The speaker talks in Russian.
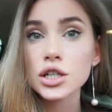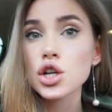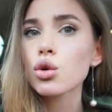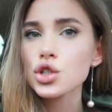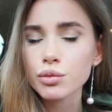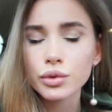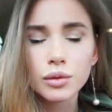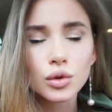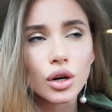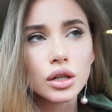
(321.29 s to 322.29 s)
Конечно, очень
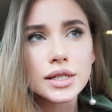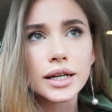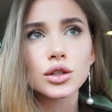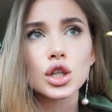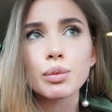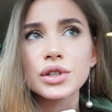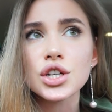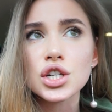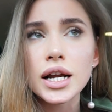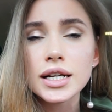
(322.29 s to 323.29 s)
было много людей, которые
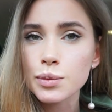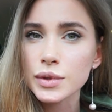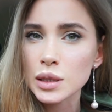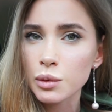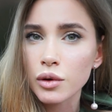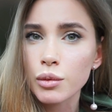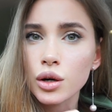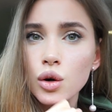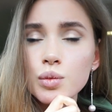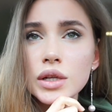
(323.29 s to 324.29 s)
поддержали, спасибо вам
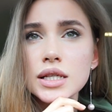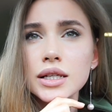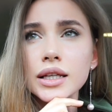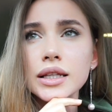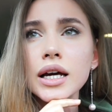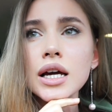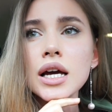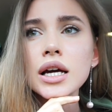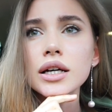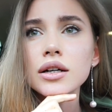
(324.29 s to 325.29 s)
огромное за это.
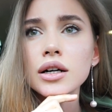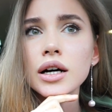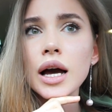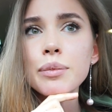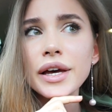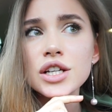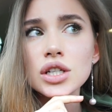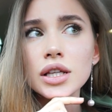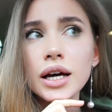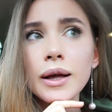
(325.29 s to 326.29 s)
Э, опять
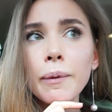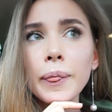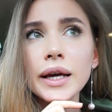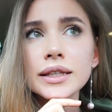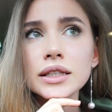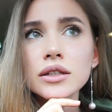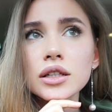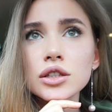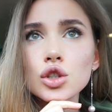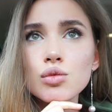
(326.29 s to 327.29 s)
же, да, это не
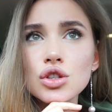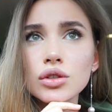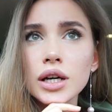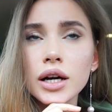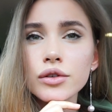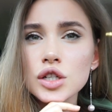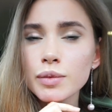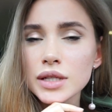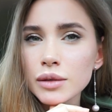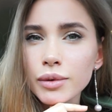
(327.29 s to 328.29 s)
говорит о том, что я говорю
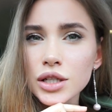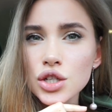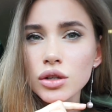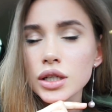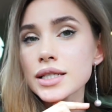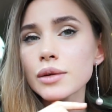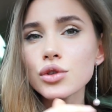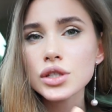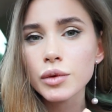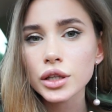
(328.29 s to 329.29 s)
спасибо лишь только тем
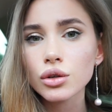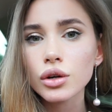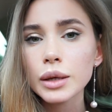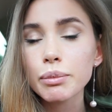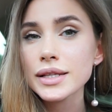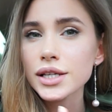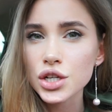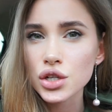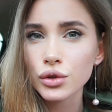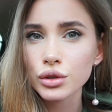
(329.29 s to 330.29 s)
людям, которые
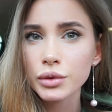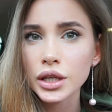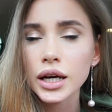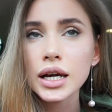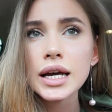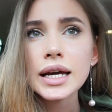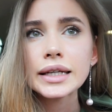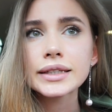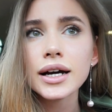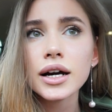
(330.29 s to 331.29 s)
поддерживают меня.
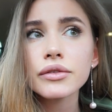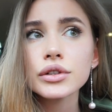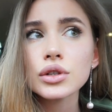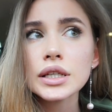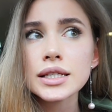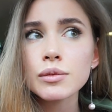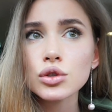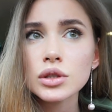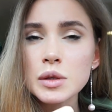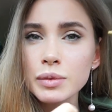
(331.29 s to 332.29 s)
Я говорю и тем
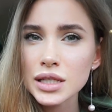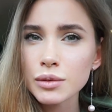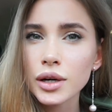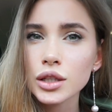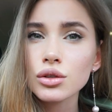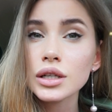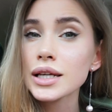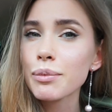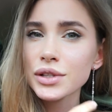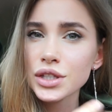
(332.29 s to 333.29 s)
людям спасибо, которые
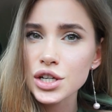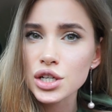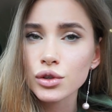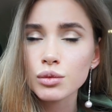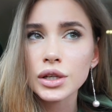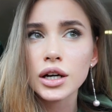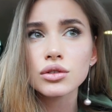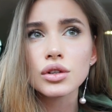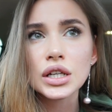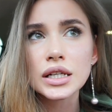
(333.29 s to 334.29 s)
не поддерживают меня,
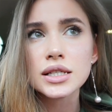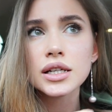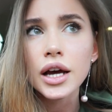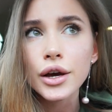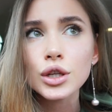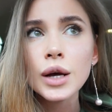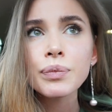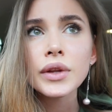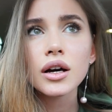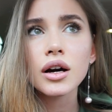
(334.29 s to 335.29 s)
которые не разделяют
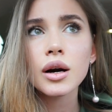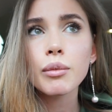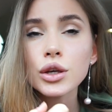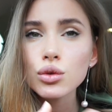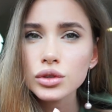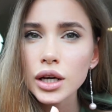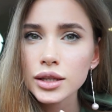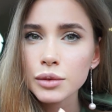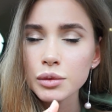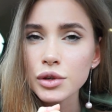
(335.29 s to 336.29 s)
э, мою, да,
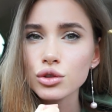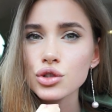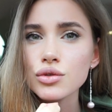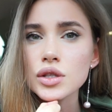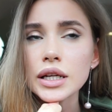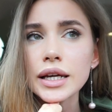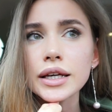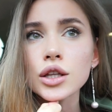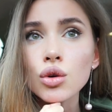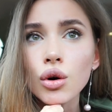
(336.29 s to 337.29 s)
например, точку
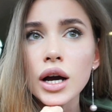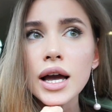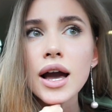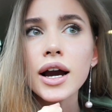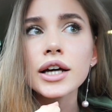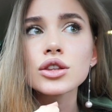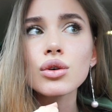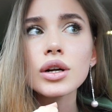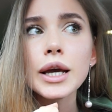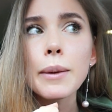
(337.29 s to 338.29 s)
зрения, но которые,
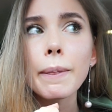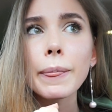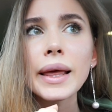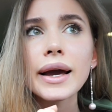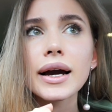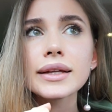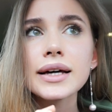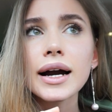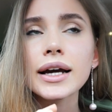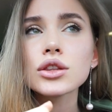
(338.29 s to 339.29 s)
которые,
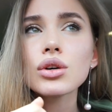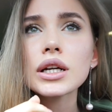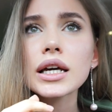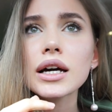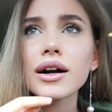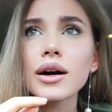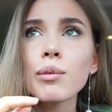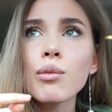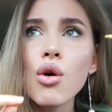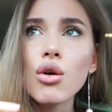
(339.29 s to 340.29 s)
да, которые
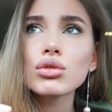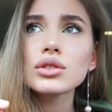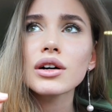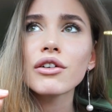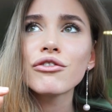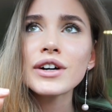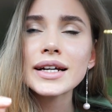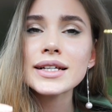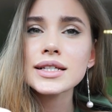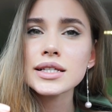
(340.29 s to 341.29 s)
могут
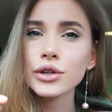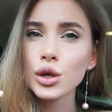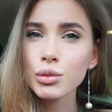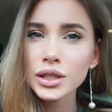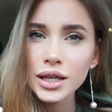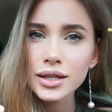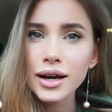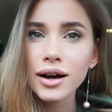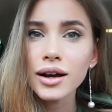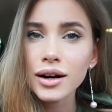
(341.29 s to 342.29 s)
выразить свое
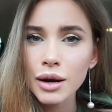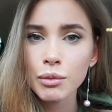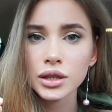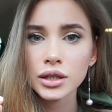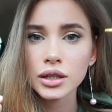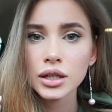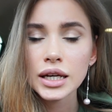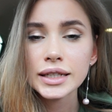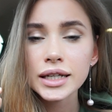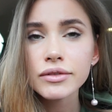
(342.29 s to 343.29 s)
мнение грамотно.
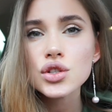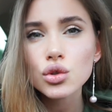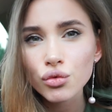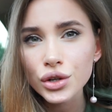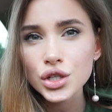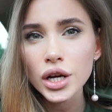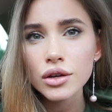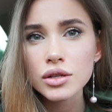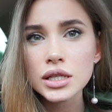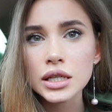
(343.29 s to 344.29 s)
Я вас
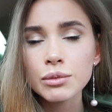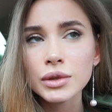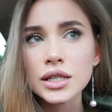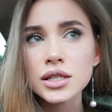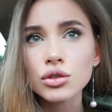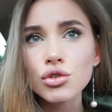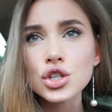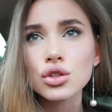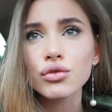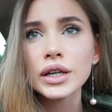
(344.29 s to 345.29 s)
уважаю именно за то,
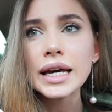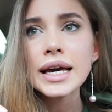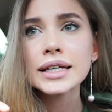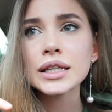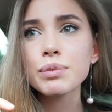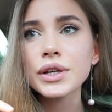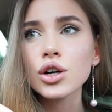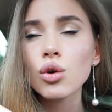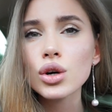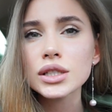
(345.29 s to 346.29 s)
что вы не
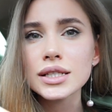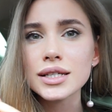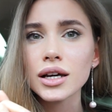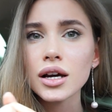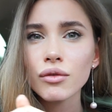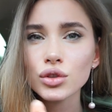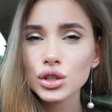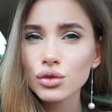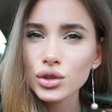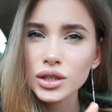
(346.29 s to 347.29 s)
переходите вот
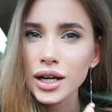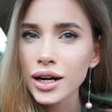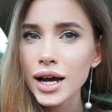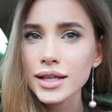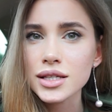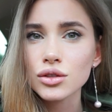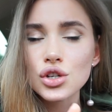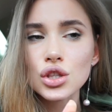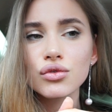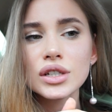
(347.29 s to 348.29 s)
эту вот грань, за то,
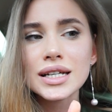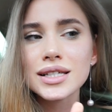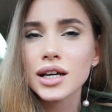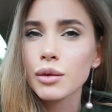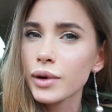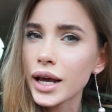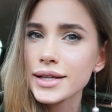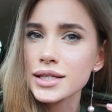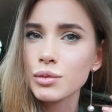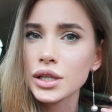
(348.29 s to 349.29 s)
что вы не
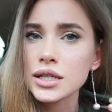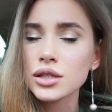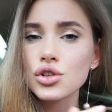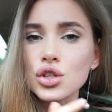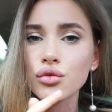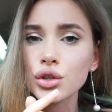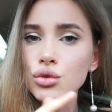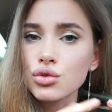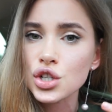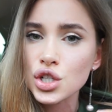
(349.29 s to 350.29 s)
оскорбляете меня, за то, что вы
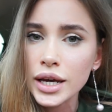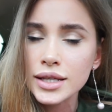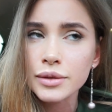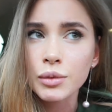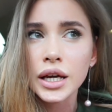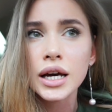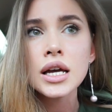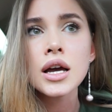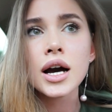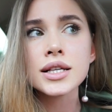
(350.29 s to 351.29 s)
не унижаете меня,
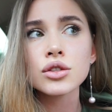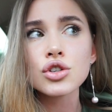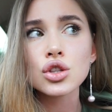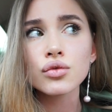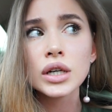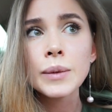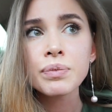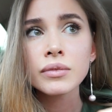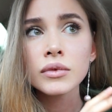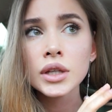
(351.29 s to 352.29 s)
а за то, что вы
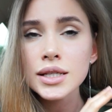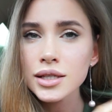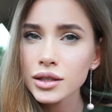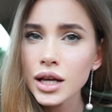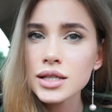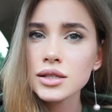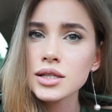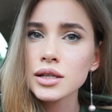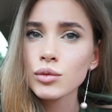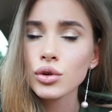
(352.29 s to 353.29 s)
не согласны
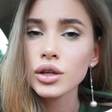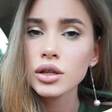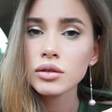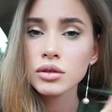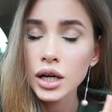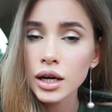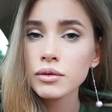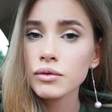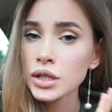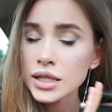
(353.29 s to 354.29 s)
со мной. Да,
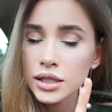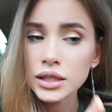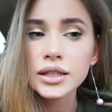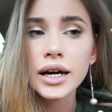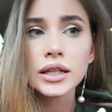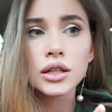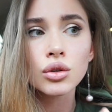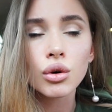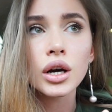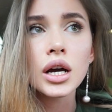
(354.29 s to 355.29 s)
вы не солидарны,
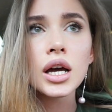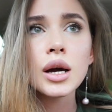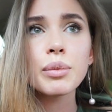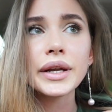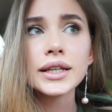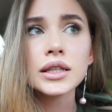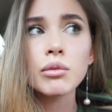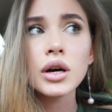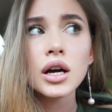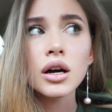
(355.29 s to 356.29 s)
но при
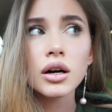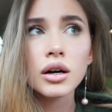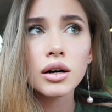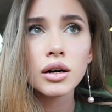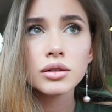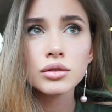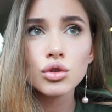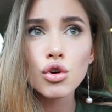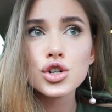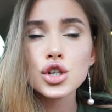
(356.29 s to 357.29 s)
этом а,
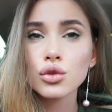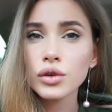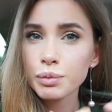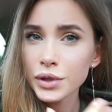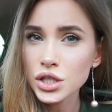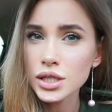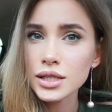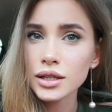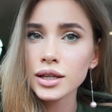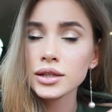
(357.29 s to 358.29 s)
то, что вы
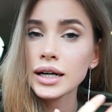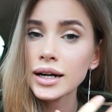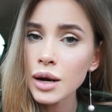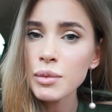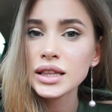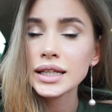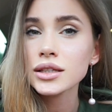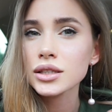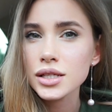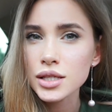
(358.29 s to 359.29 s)
пишете, это грамотно,
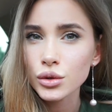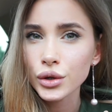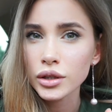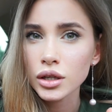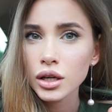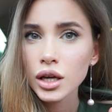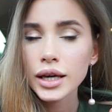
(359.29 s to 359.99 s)
это достойно.